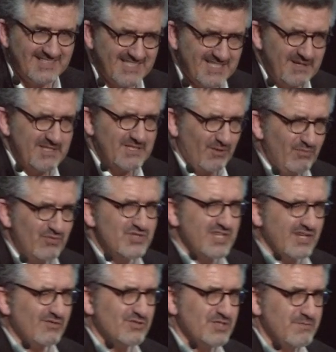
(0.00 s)
Ils sont plus
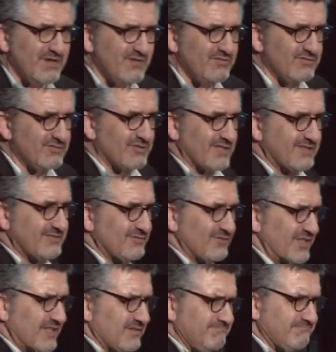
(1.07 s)
circonspects que vous. Hein. Vous
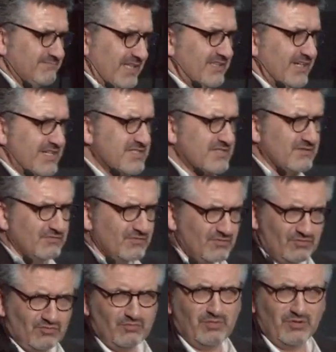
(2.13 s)
dites, hum, intéressant,
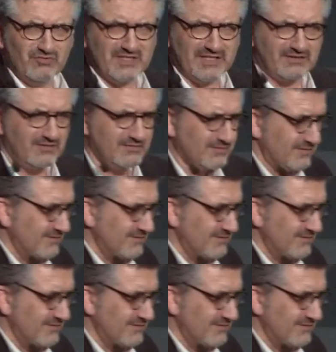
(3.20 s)
tu peux nous attendre